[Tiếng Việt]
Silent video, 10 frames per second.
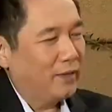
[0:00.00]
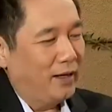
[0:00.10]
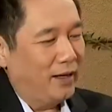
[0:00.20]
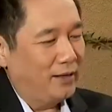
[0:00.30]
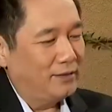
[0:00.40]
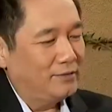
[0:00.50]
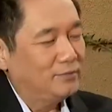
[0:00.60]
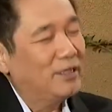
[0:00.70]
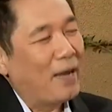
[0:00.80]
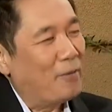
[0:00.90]
à,
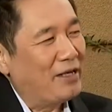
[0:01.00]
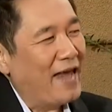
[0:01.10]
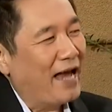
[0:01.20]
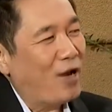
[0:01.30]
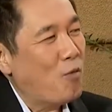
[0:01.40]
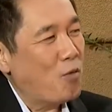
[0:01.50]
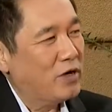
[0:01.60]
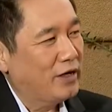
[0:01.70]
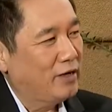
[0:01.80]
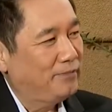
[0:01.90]
bữa nào mình đi ăn lẩu một
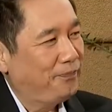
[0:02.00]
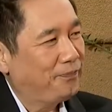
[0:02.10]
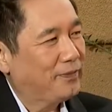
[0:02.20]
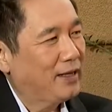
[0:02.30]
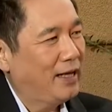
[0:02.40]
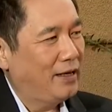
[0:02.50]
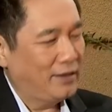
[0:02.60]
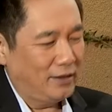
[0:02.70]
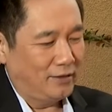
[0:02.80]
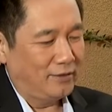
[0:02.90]
người không ừ. cái nói
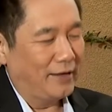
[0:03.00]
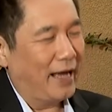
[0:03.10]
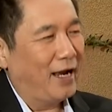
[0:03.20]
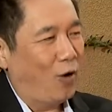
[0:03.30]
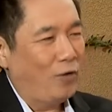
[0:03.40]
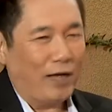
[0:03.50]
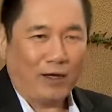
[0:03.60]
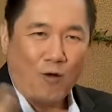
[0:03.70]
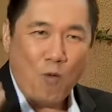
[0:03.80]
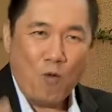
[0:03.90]
chứ thường thường ăn lẩu là
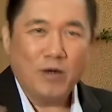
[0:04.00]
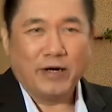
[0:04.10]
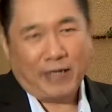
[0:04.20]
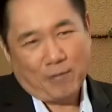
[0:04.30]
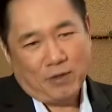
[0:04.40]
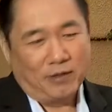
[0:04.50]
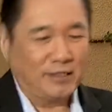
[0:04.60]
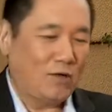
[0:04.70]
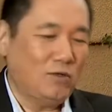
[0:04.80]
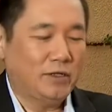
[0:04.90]
ăn lẩu bốn người năm người
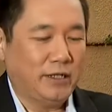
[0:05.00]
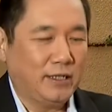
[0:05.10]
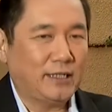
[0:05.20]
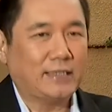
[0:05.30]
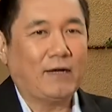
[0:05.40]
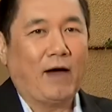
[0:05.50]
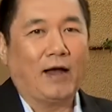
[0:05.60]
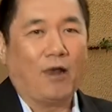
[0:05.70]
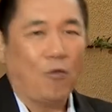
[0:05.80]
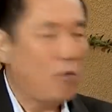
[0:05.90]
sáu người chứ tại sao ăn
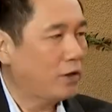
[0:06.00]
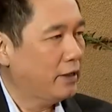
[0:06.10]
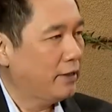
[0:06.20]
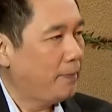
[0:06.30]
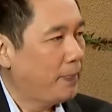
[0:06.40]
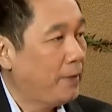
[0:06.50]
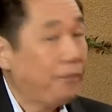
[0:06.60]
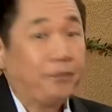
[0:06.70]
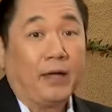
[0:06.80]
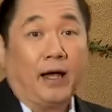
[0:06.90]
lẩu một người
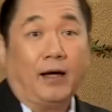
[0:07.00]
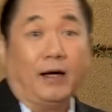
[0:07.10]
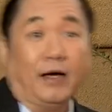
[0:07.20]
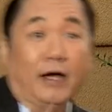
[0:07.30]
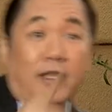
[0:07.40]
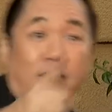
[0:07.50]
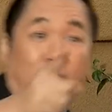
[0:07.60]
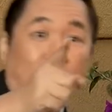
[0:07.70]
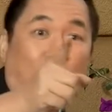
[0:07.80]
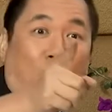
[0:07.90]
à, à hình như
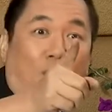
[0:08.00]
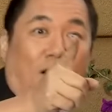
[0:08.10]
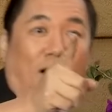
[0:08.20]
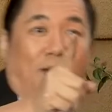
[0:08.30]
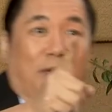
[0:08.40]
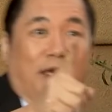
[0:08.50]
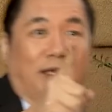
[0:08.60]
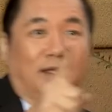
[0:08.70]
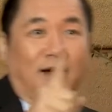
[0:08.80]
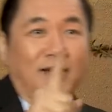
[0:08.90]
cái món uh,
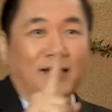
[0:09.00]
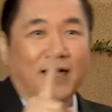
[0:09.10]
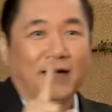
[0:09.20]
mì tới rồi kìa